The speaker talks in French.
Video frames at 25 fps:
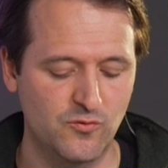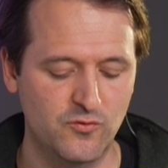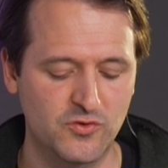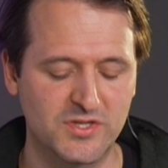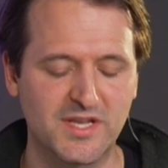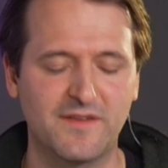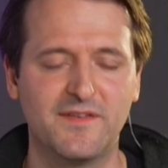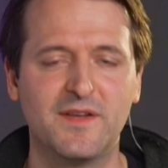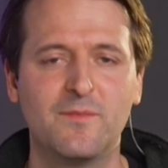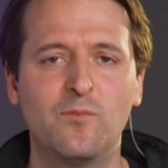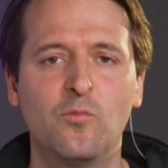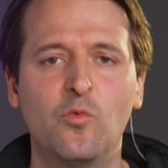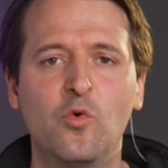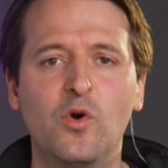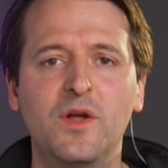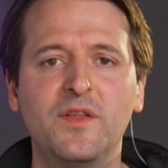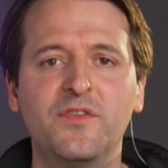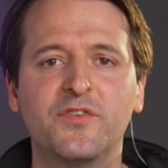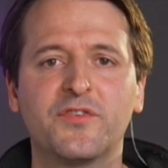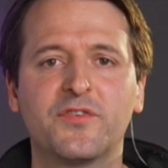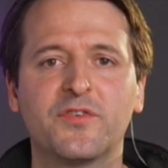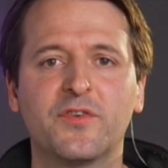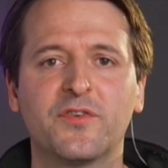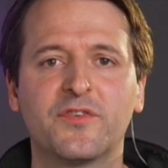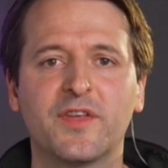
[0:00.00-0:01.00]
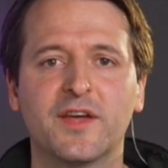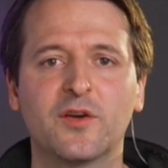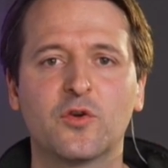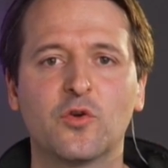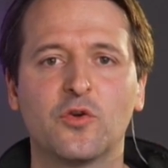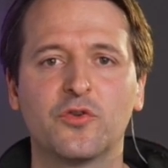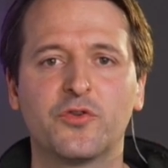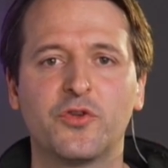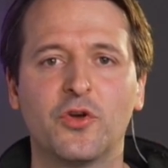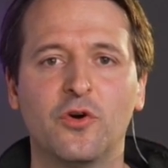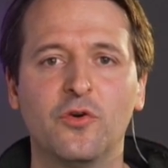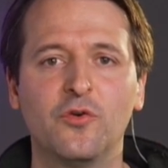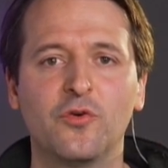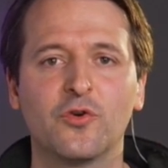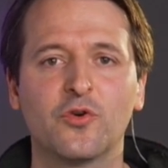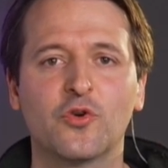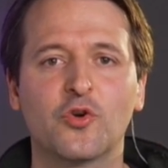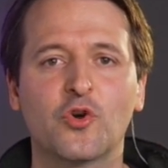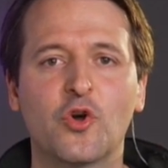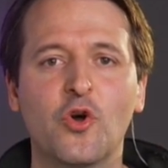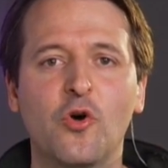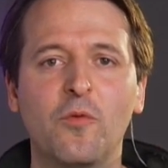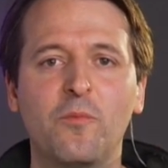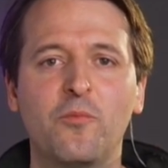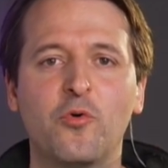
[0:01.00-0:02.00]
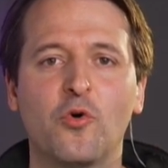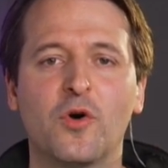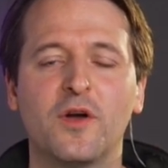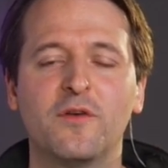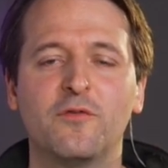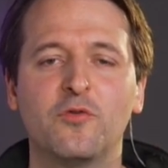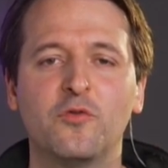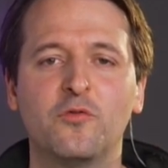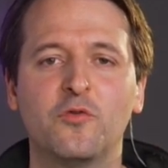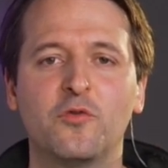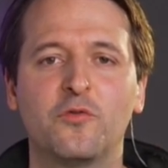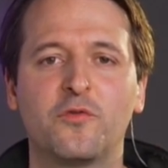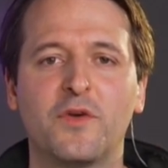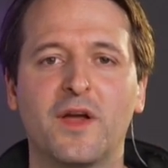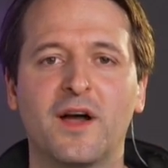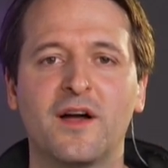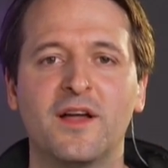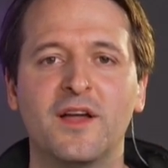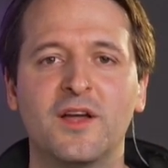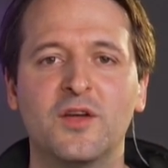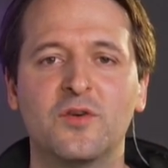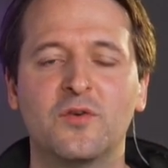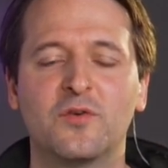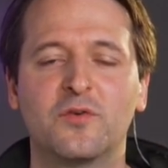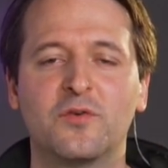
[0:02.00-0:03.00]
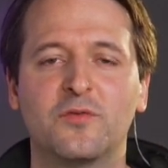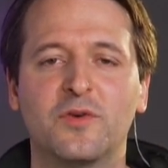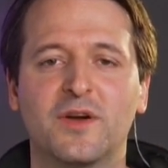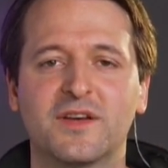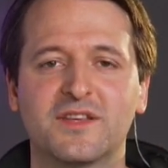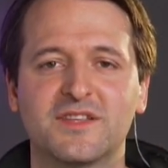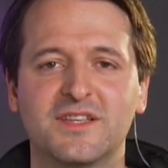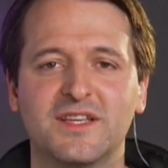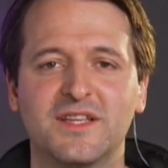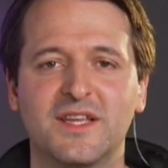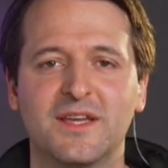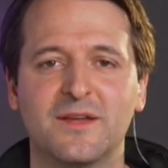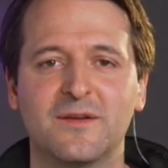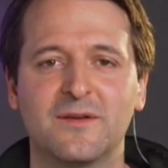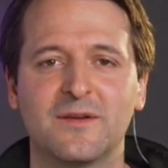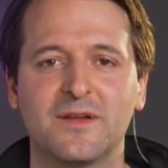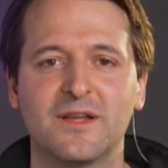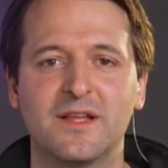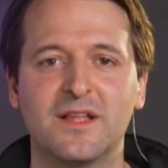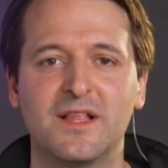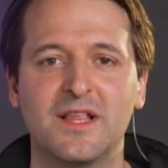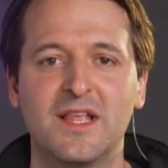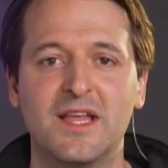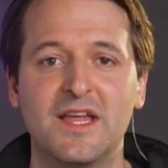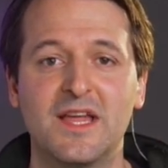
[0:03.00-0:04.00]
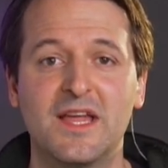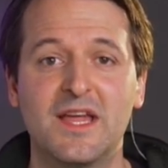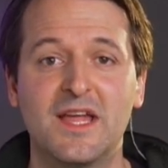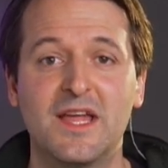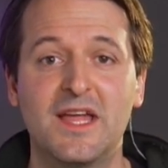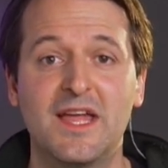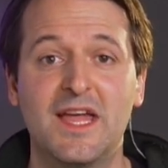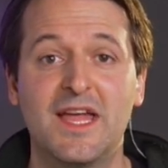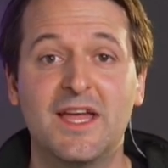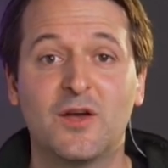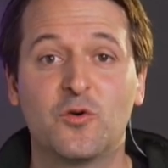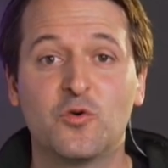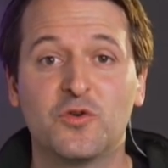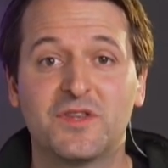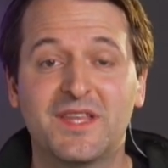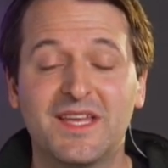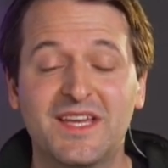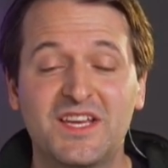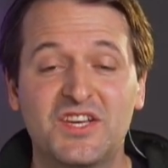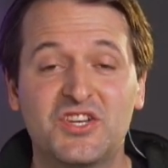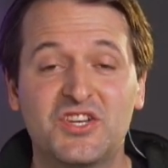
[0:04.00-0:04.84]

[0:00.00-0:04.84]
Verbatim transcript: Vous avez moins de 50 ans, quand pourrez-vous vous faire vacciner Écoutez,